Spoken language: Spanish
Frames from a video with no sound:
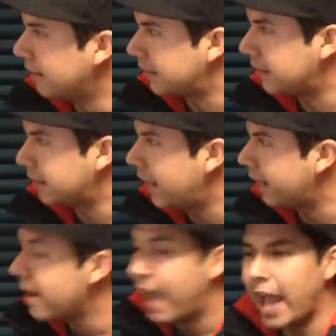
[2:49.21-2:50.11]
de
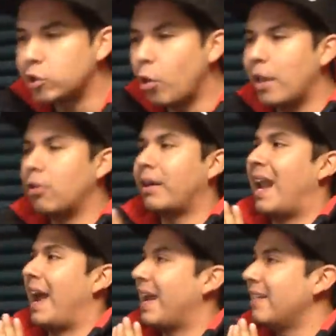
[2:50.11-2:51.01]
entender, eso es lo que
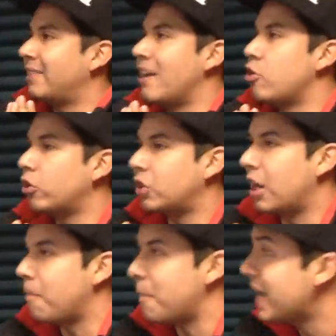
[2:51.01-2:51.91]
la gente no
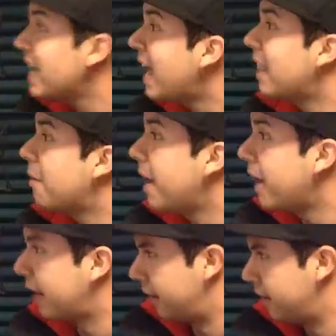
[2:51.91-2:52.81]
termina de
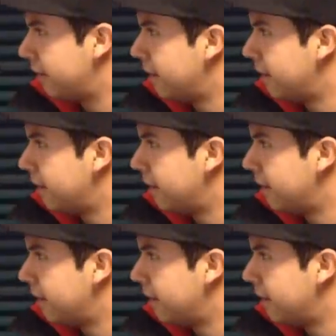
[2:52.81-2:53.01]
ver.